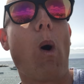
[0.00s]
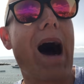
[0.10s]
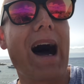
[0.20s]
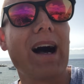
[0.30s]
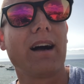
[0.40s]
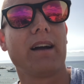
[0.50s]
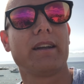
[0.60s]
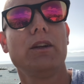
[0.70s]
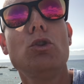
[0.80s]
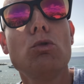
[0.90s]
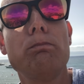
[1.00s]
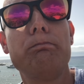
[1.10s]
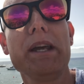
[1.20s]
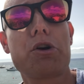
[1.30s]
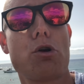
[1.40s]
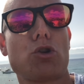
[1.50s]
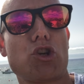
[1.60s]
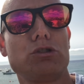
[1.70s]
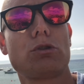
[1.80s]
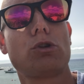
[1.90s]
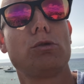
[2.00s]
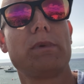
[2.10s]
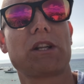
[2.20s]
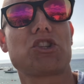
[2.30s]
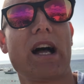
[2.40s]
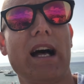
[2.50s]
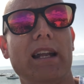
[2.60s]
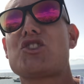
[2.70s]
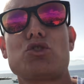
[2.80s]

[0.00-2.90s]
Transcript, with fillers: Qua in un piccolo centro commerciale